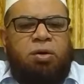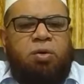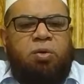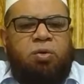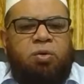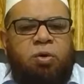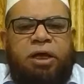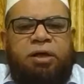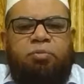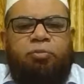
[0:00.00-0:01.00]
ஒரு ஒரு
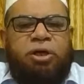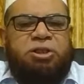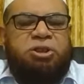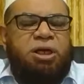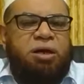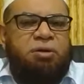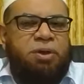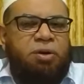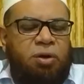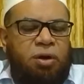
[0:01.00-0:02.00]
கொலை
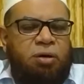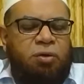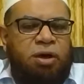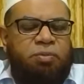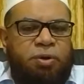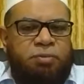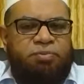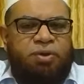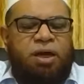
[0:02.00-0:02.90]
முயற்சியாகவே கொல்ல கொள்ளப்படும்